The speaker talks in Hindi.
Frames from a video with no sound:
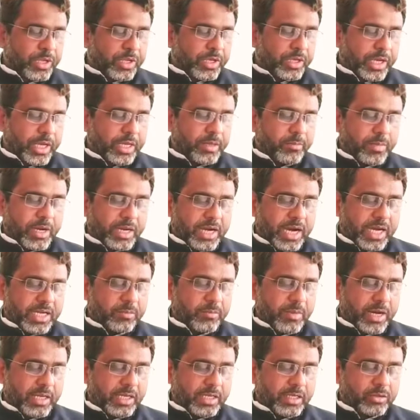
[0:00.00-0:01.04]
कहीं मकान
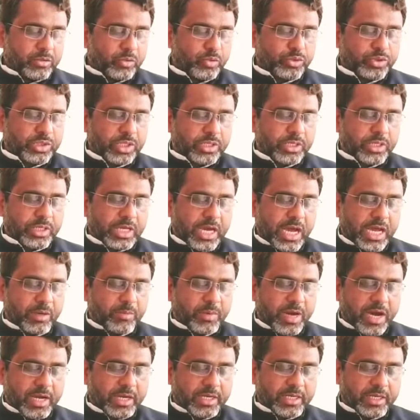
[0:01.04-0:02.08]
मालिक उसे निकाल
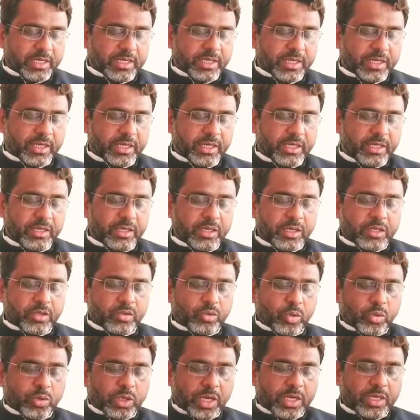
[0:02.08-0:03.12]
बाहर कर रहे हैं
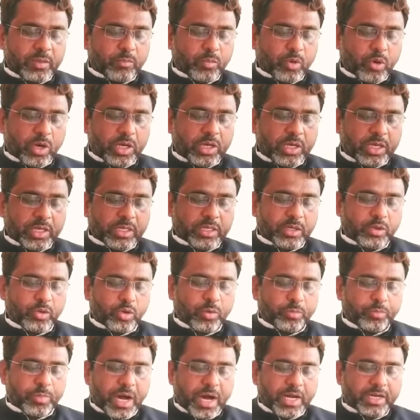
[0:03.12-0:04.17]
तो कहीं मोहल्ले के
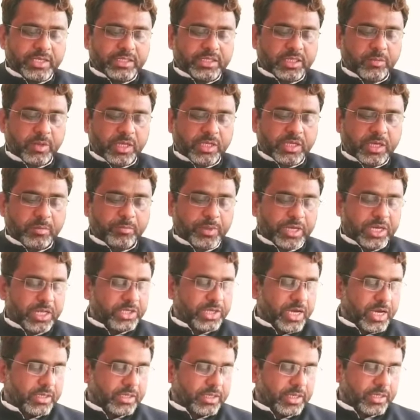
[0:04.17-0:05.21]
लोग बाहरी समझकर
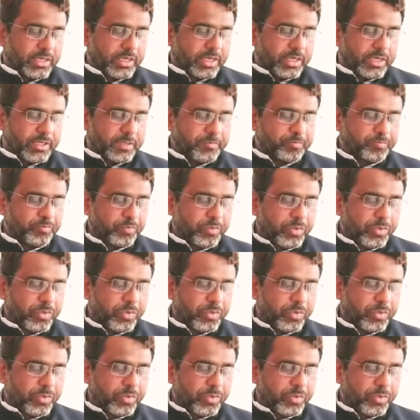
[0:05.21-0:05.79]
परेशान कर रहे हैं